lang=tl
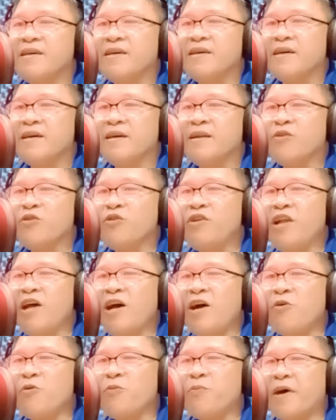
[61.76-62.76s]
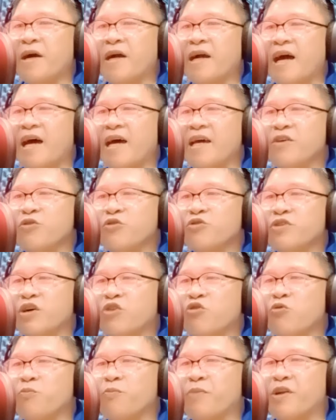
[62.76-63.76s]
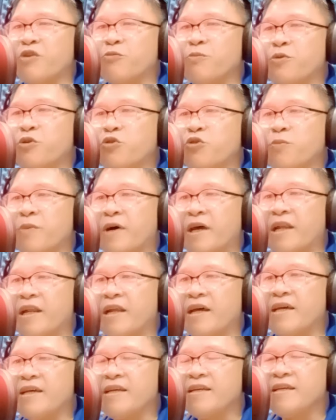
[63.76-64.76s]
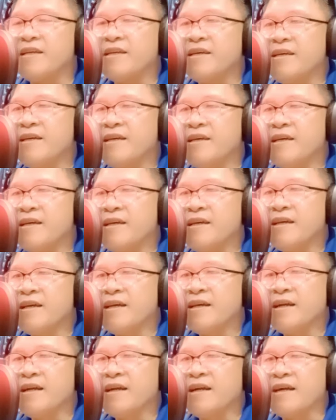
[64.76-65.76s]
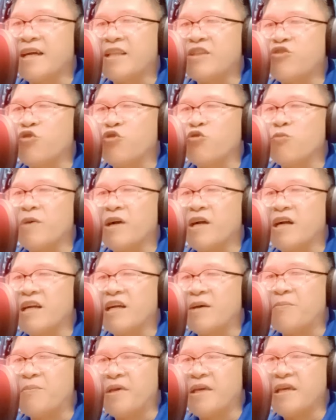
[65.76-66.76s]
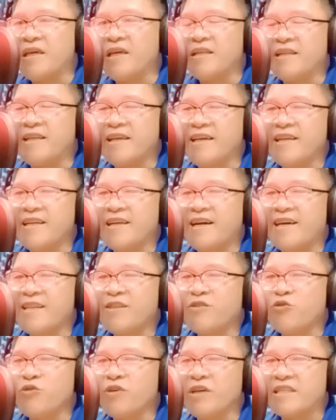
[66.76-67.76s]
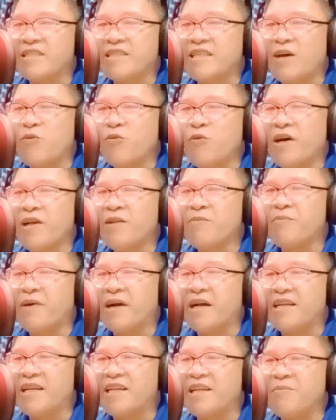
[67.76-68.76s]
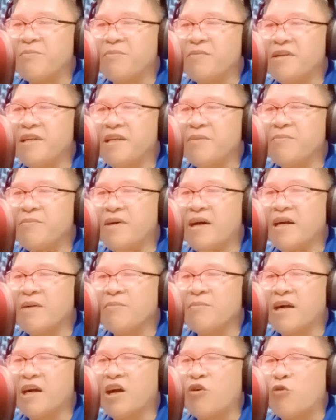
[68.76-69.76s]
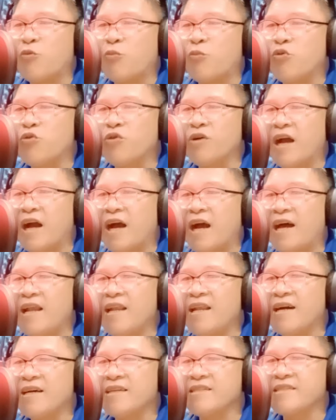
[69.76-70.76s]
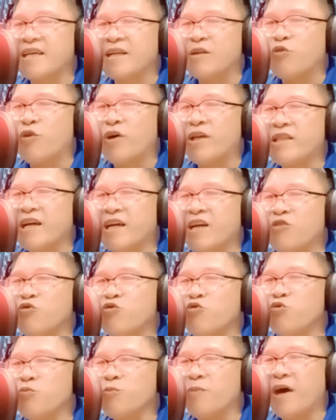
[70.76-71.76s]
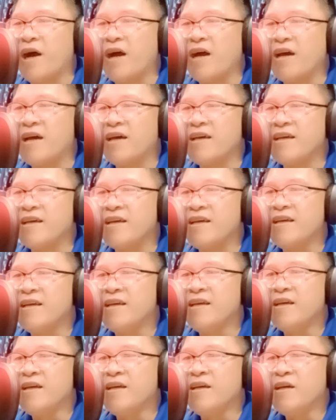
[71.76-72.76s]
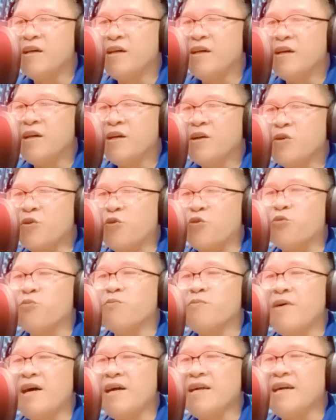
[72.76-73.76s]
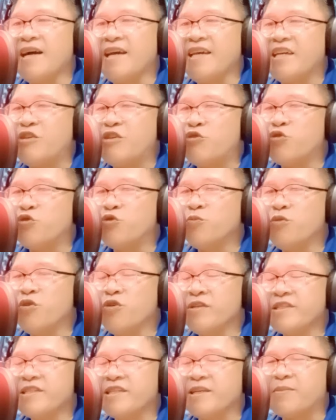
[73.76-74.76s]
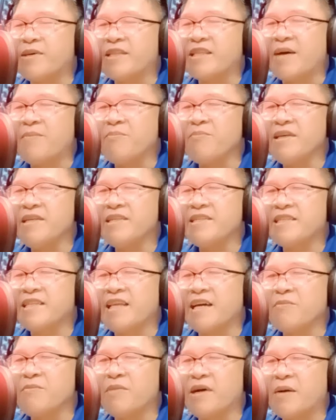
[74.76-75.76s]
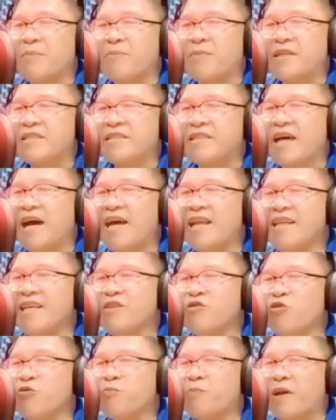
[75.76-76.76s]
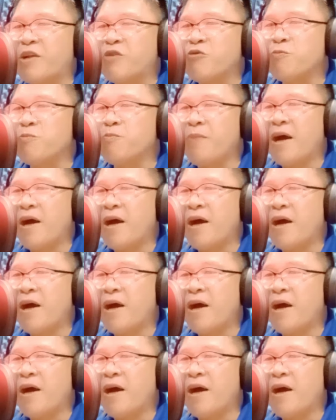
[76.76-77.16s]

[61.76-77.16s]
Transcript: lunhaw pa kaayos akong panumduman kadtong mga gabi diin atong gisawan pagdimdim ang makahubog nga alak sa duha ta kagugma gugma nga inumol sa matamistang mga pasalig og panumpa